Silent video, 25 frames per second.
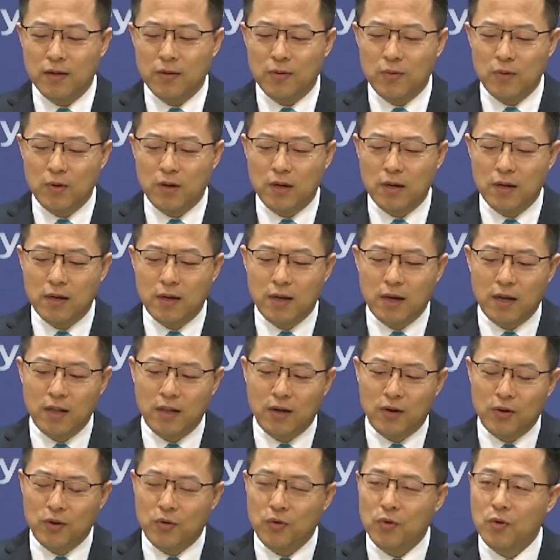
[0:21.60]
我看
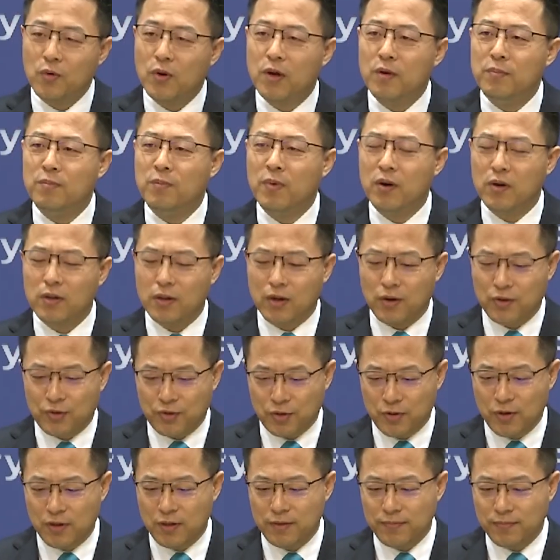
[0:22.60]
到有关报道
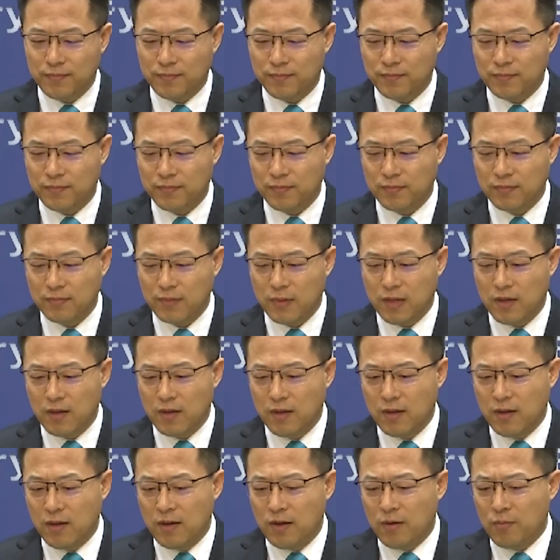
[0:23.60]
说，
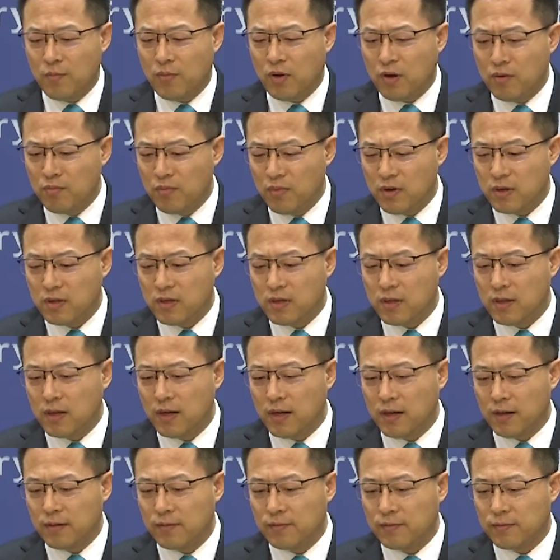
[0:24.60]
彭博社
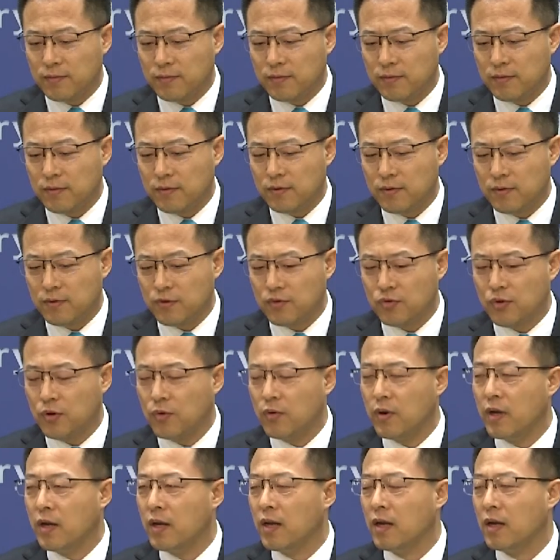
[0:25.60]
的所
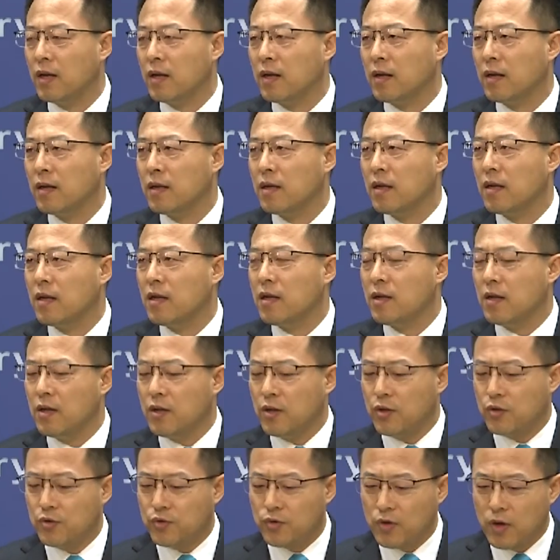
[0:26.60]
谓
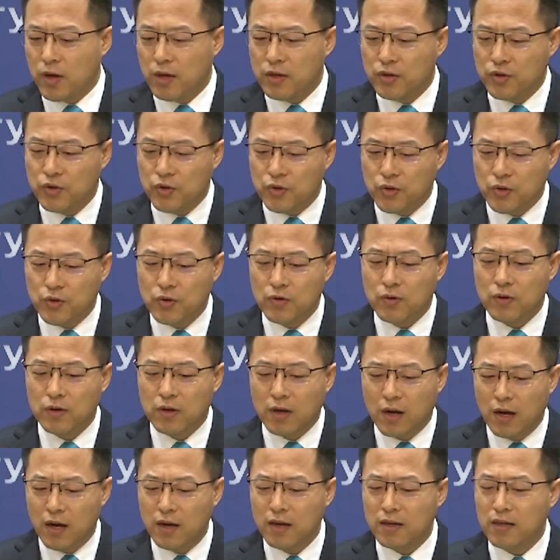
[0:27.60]
全球
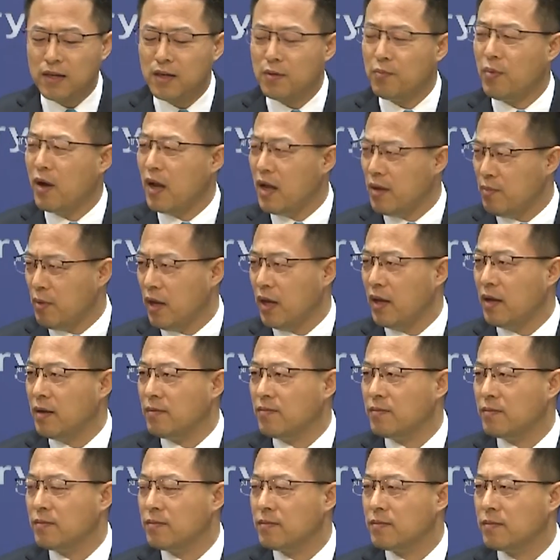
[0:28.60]
抗疫排名。
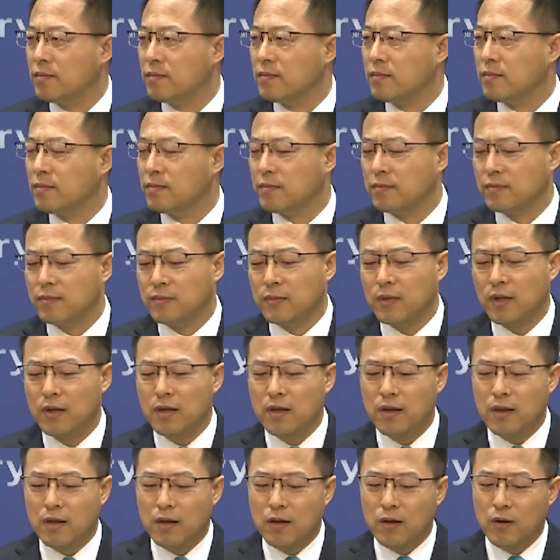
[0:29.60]

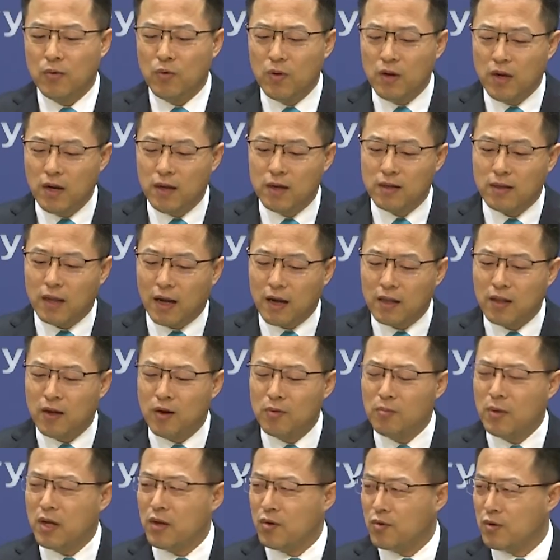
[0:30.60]
为了达到
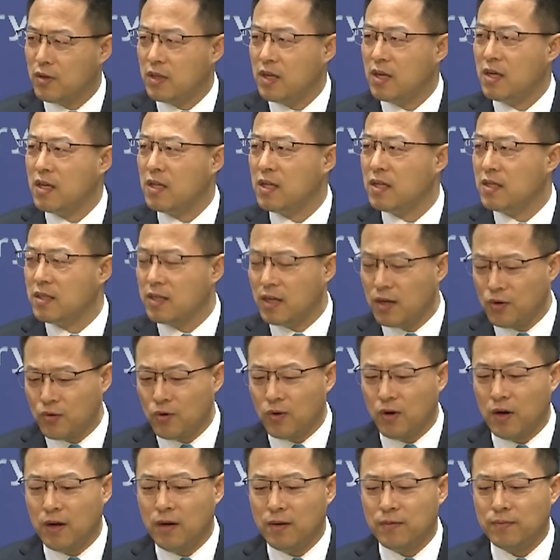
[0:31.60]
美国第一的结
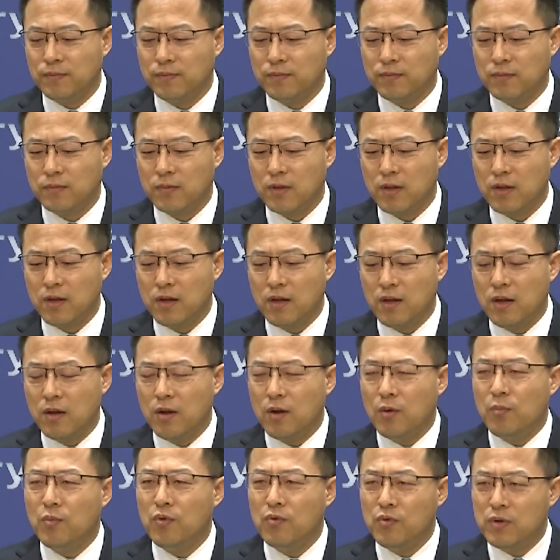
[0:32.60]
果，
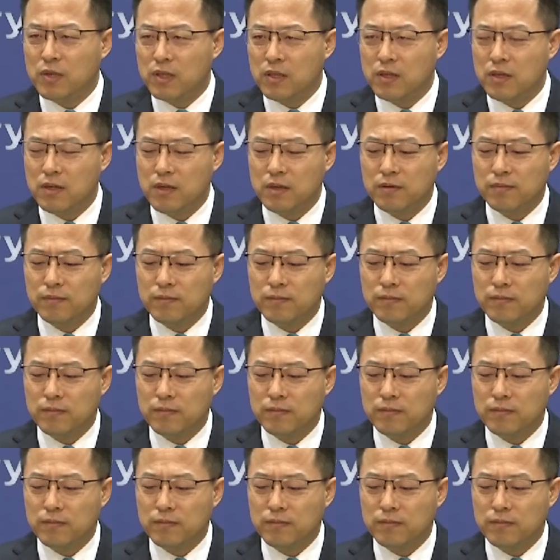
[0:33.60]
不惜